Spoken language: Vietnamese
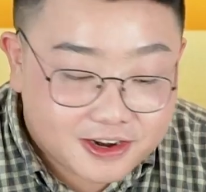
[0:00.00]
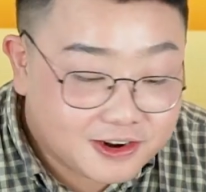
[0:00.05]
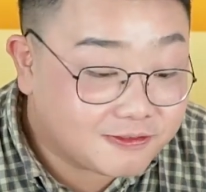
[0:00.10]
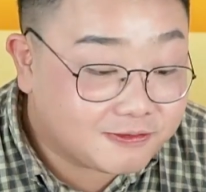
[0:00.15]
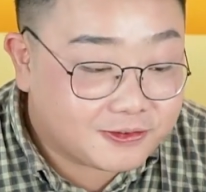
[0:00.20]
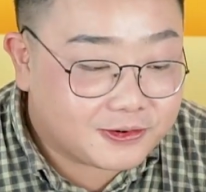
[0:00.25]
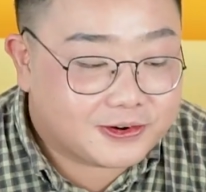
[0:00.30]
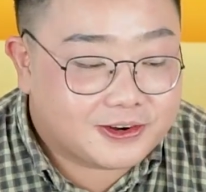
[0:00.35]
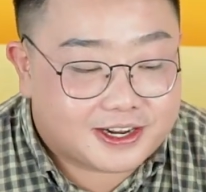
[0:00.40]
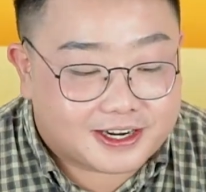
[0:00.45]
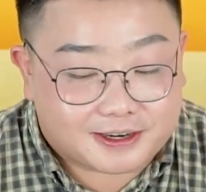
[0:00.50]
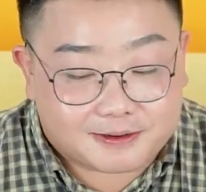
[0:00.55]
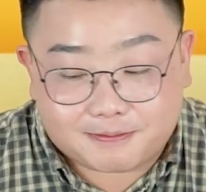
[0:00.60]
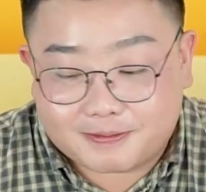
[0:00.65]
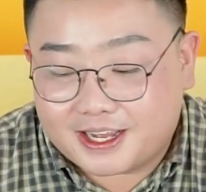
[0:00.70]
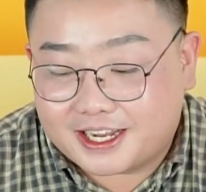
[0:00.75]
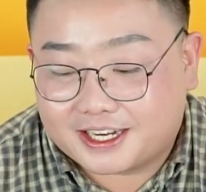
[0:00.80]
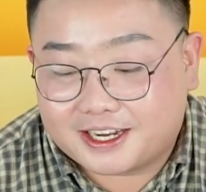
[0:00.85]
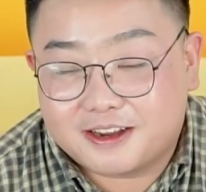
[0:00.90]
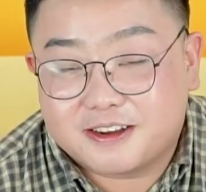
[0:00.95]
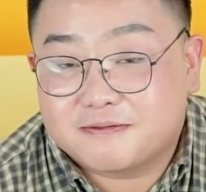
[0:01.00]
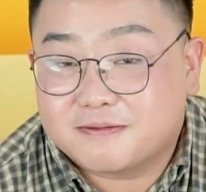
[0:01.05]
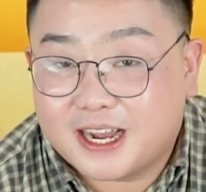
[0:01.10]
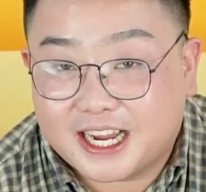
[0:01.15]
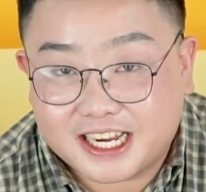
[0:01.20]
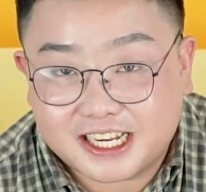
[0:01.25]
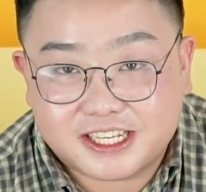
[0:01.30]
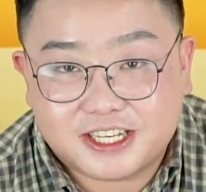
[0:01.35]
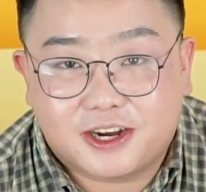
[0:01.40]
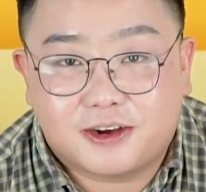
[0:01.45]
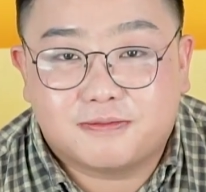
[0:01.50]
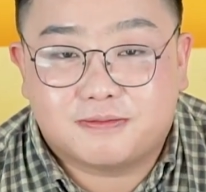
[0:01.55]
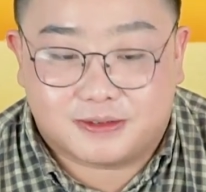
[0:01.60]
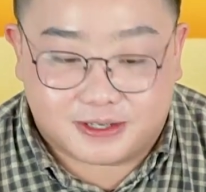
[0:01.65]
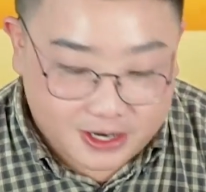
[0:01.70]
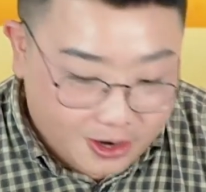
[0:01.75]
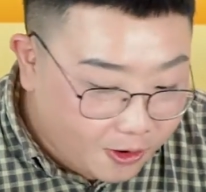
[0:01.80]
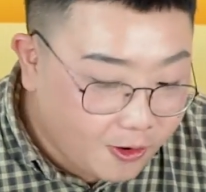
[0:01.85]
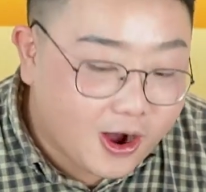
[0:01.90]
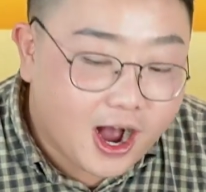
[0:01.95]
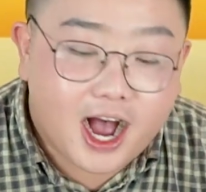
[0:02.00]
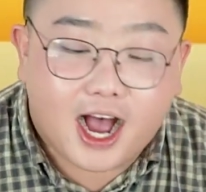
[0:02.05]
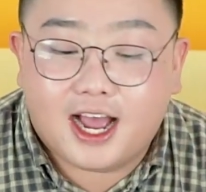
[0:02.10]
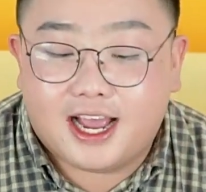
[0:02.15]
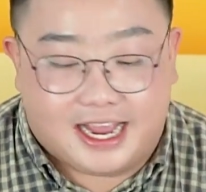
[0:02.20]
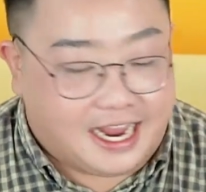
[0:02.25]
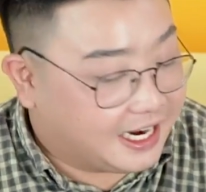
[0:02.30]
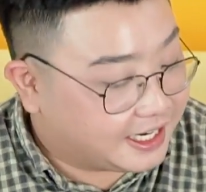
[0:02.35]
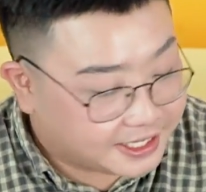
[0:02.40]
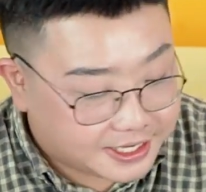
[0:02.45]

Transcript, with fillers: rất vui được gặp lại các bạn trong Gấu Ơi Ăn